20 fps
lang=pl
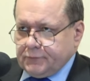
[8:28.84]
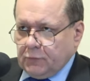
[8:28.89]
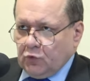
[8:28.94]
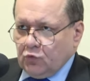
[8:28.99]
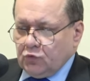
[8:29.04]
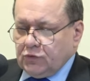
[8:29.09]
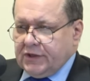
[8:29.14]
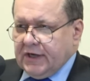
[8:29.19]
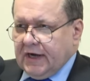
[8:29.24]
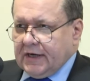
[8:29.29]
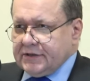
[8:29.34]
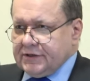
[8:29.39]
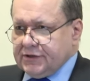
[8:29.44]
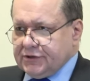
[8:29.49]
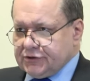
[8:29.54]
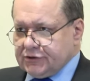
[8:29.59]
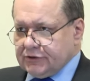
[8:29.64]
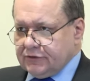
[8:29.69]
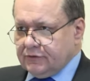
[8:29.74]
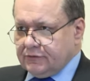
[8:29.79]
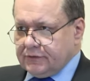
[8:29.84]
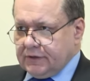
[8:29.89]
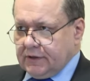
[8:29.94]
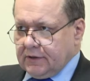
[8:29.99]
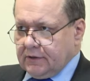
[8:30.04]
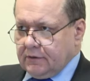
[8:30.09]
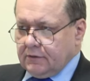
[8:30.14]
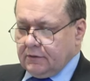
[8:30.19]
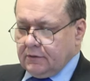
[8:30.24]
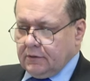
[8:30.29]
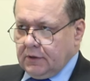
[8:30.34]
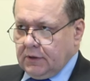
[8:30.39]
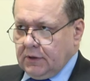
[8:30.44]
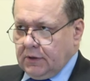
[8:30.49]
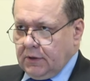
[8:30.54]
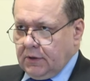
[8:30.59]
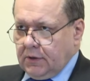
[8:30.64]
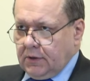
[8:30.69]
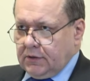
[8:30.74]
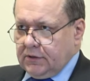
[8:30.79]
udanie się do niego
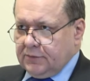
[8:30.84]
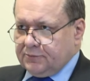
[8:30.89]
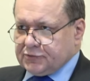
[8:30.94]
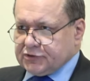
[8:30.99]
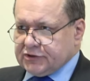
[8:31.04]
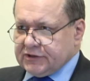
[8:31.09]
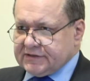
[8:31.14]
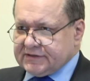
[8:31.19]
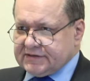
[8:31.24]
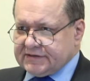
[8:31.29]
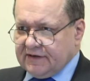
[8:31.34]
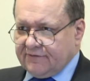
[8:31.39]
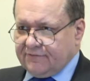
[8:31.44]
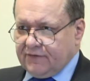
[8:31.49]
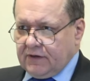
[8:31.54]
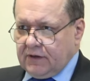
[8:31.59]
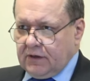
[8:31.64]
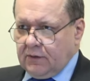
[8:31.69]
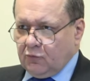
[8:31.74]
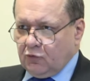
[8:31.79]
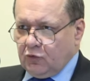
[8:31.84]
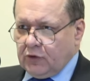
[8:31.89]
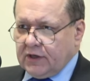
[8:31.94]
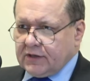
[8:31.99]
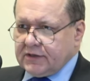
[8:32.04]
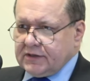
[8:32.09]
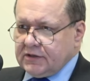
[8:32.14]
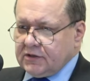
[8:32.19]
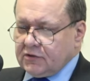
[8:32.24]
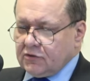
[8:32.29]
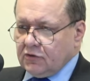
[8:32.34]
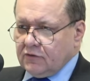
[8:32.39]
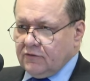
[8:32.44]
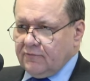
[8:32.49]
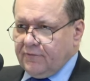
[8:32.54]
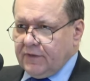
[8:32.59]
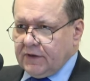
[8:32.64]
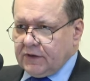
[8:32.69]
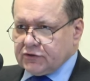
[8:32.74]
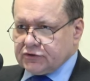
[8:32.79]
i przedstawienie mu
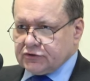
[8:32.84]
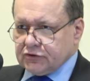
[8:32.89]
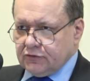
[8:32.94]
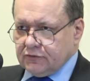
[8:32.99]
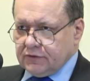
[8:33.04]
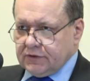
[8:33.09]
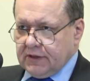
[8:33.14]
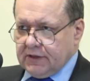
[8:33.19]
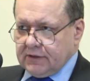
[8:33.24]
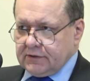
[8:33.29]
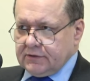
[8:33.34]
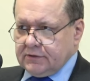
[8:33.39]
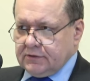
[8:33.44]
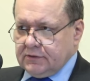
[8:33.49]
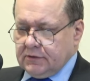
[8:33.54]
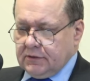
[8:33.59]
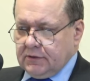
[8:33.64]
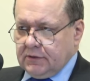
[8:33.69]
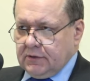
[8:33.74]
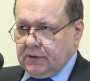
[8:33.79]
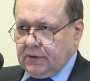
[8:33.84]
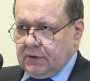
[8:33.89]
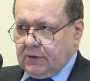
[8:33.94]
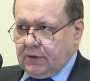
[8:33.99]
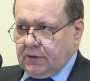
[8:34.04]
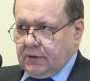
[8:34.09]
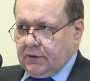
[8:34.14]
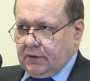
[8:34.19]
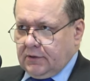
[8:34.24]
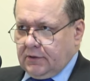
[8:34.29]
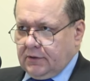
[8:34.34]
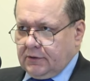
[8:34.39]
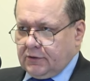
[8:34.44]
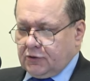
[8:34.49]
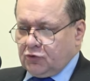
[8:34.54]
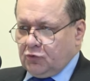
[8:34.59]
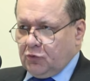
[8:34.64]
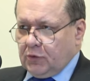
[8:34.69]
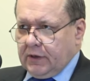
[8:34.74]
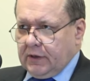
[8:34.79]
jakichkolwiek żądań, e,
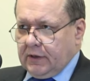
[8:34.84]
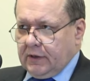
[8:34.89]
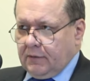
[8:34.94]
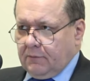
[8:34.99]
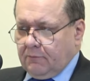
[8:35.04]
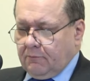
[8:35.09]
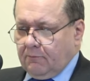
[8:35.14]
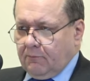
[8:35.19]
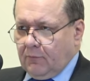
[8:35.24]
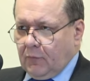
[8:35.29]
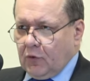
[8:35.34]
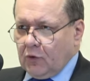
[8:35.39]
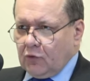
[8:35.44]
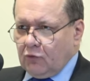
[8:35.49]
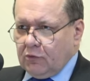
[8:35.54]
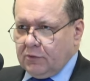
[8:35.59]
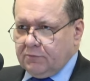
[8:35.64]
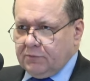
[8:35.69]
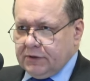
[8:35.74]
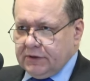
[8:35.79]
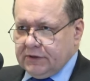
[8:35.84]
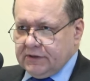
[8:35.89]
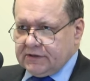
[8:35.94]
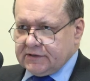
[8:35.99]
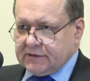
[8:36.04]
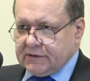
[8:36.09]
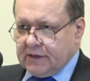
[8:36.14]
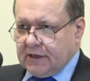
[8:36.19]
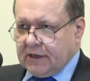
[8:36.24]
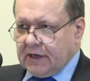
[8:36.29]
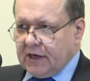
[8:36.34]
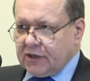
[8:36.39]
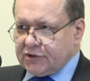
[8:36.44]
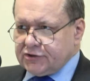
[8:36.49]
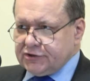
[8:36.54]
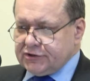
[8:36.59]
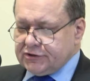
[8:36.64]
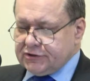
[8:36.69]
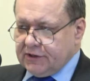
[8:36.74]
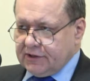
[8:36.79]
które mogłyby ich
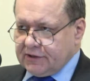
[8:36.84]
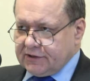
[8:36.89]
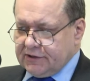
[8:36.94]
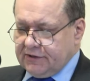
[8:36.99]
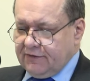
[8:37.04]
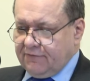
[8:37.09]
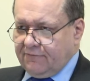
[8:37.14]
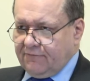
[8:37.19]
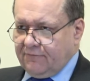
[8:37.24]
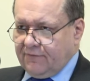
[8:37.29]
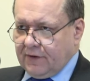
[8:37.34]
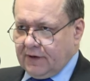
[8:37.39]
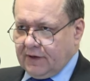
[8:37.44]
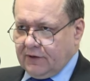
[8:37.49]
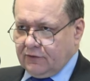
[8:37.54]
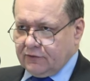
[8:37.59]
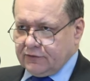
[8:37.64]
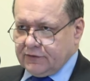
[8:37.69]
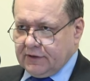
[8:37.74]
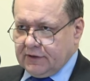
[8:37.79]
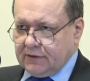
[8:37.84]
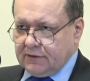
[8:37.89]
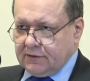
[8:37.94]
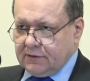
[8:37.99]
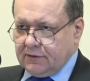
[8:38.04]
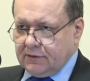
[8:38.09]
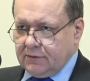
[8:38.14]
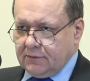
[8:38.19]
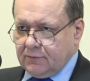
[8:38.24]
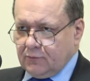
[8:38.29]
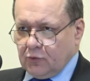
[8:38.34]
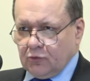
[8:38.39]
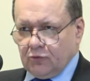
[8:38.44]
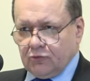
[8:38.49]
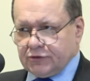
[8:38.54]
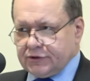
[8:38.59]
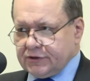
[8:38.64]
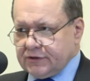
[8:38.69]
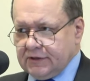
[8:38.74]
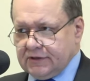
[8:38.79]
narazić na gniew faraona,
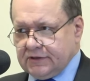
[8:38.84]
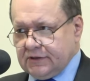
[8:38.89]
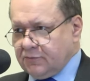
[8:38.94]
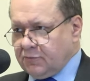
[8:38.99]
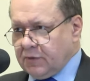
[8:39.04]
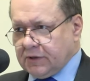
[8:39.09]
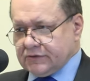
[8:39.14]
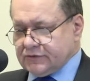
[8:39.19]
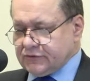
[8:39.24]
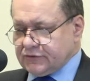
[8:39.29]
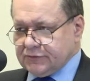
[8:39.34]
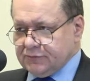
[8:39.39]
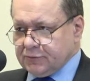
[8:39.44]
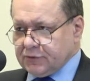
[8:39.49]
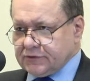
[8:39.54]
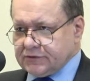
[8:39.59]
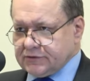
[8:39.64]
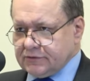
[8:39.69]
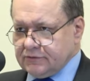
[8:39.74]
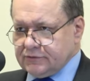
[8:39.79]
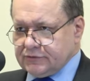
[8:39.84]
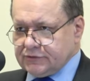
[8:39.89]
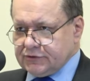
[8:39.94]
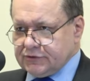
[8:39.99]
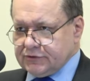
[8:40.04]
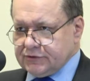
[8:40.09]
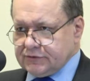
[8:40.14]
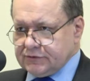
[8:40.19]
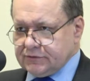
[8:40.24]
mogło się dla nich bardzo szybko skończyć.